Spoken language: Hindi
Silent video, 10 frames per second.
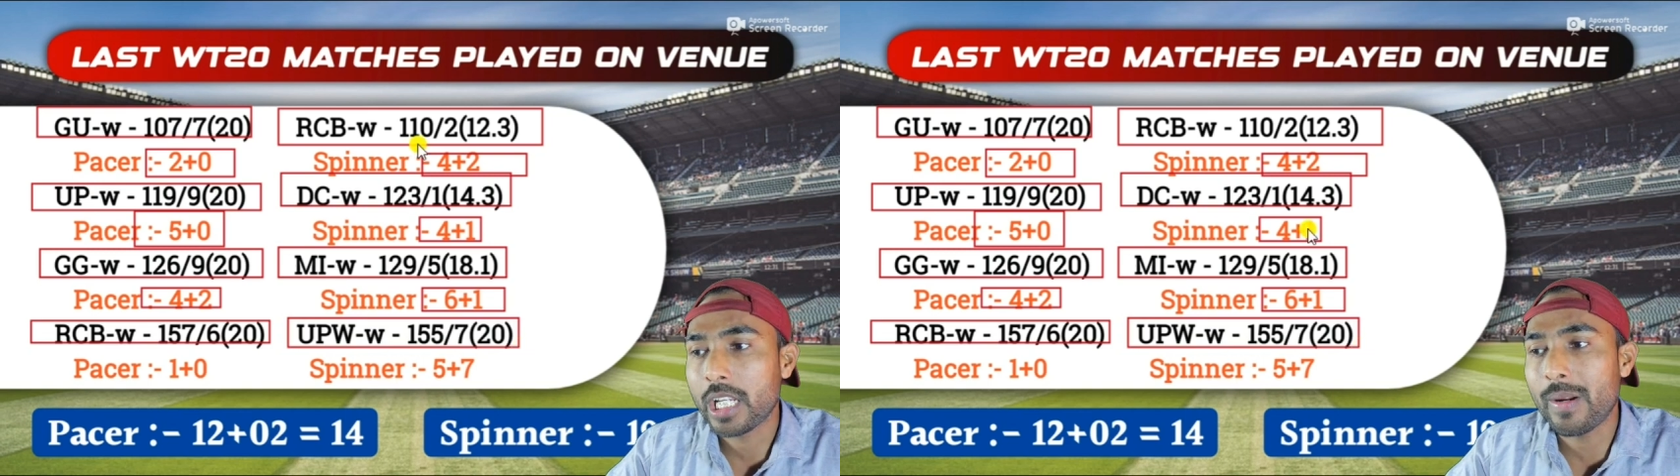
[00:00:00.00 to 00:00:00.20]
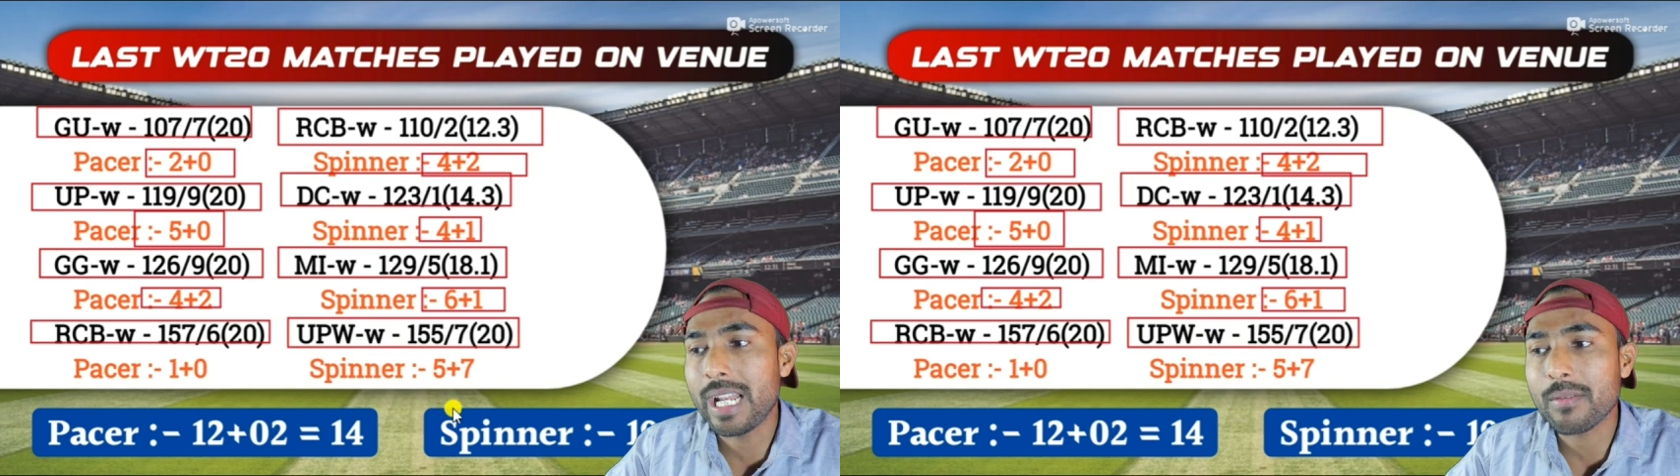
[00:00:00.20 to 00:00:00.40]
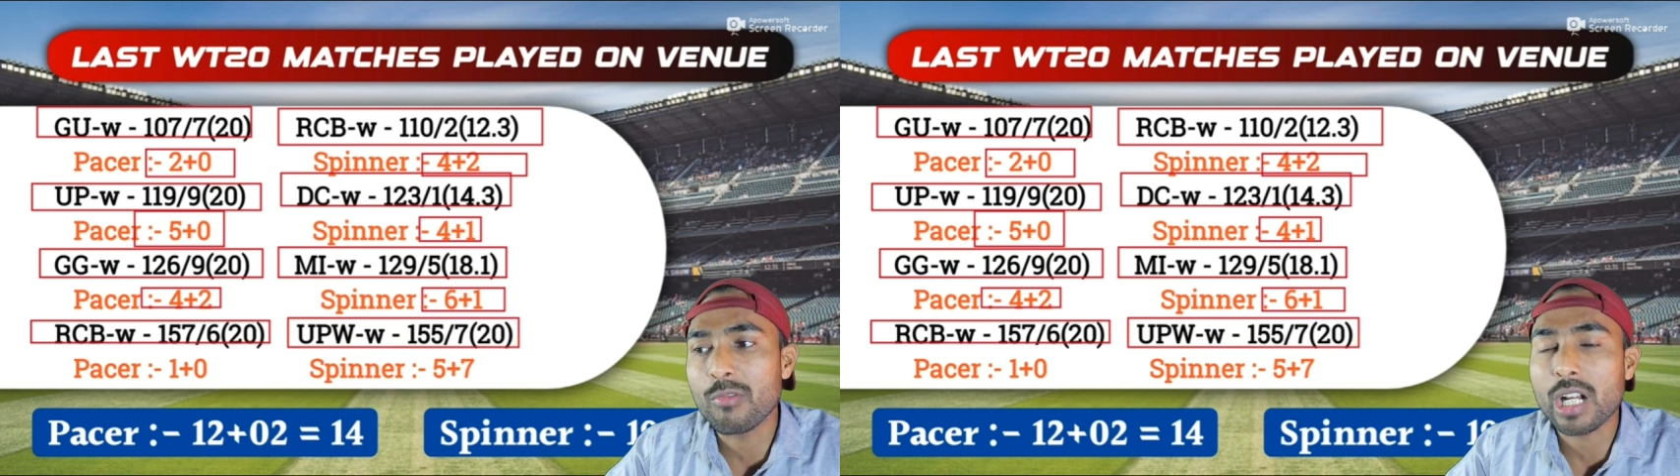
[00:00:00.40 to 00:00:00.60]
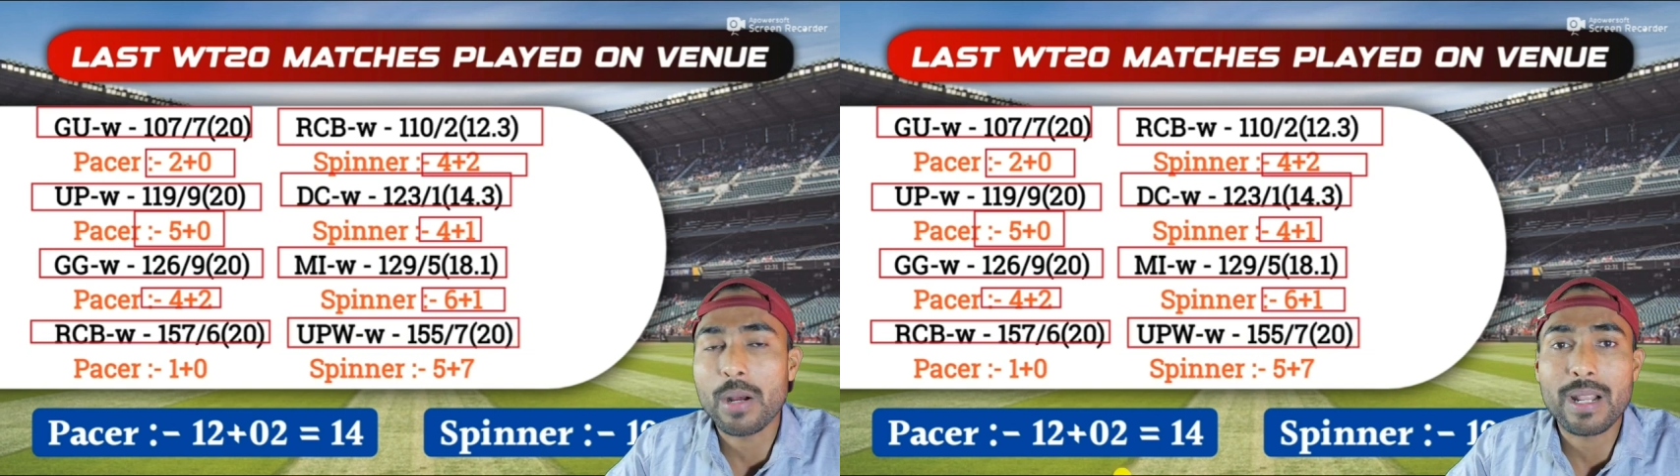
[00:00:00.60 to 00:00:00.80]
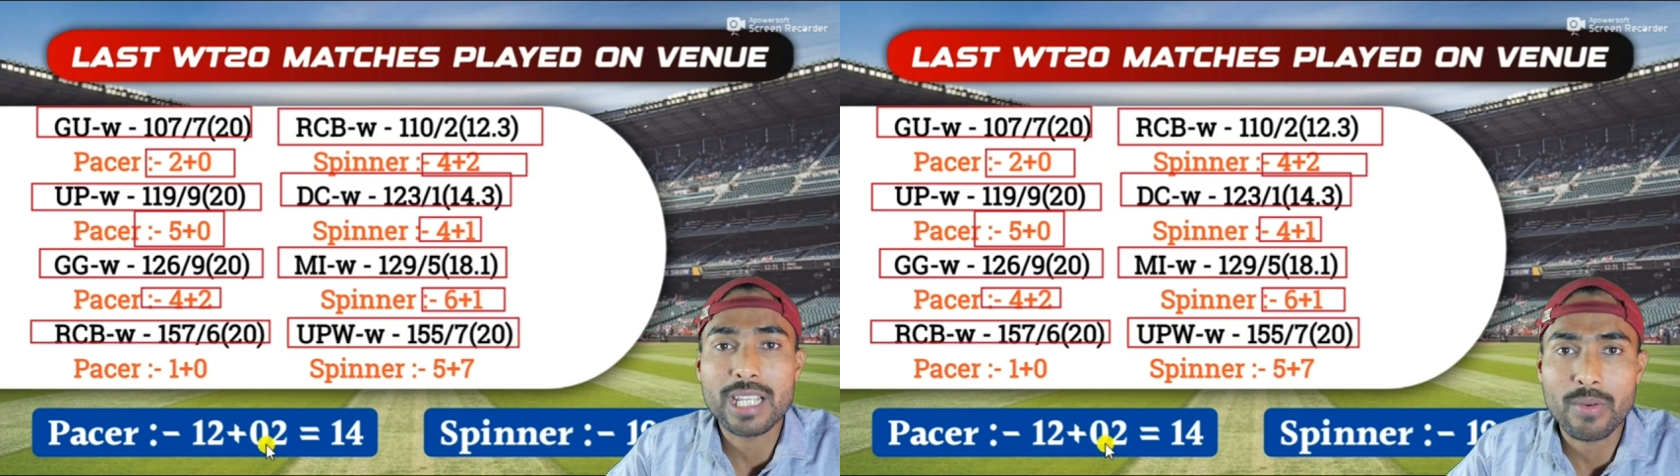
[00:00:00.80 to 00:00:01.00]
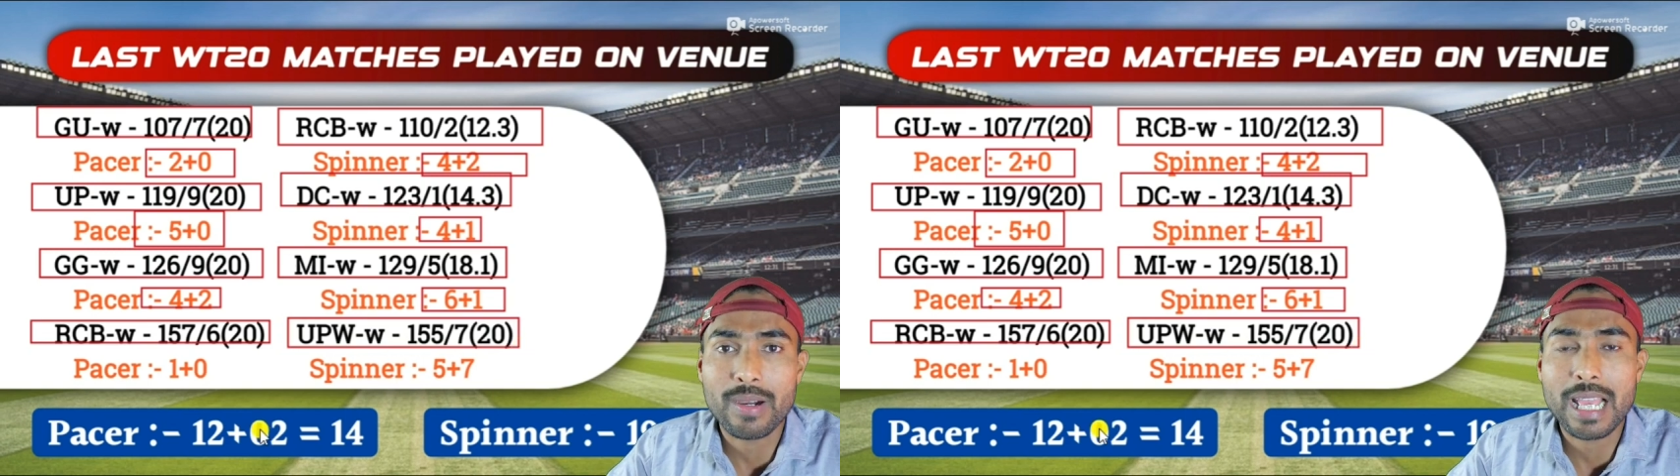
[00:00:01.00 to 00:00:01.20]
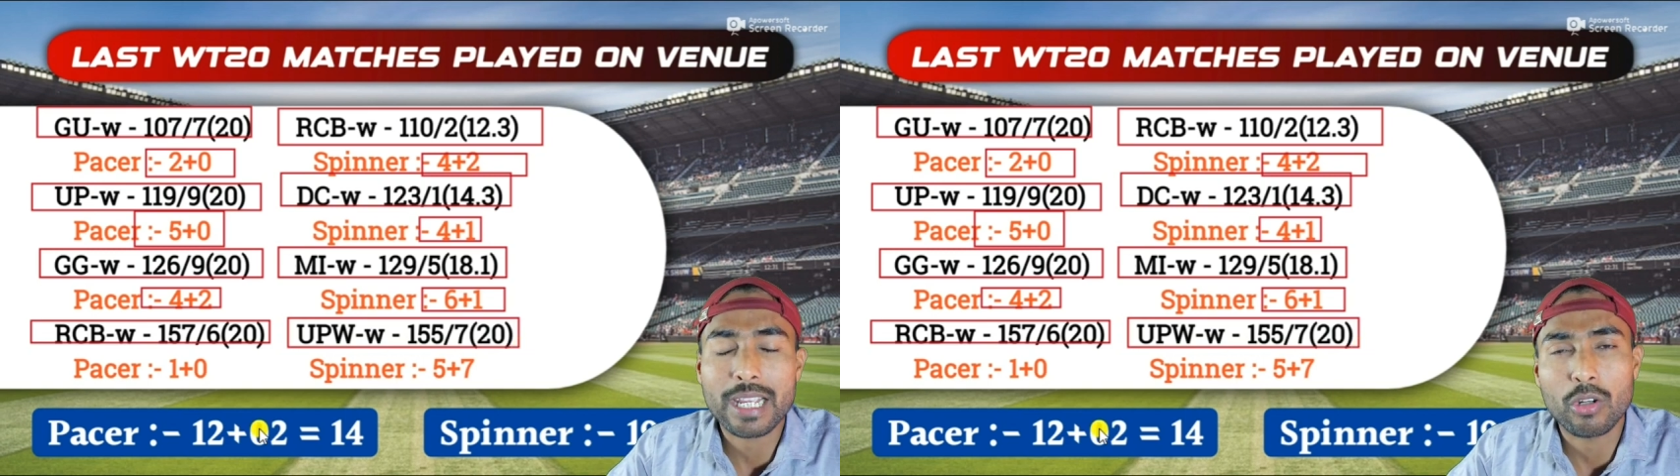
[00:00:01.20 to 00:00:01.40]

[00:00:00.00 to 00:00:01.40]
केवल एक मुकाबला ये वाला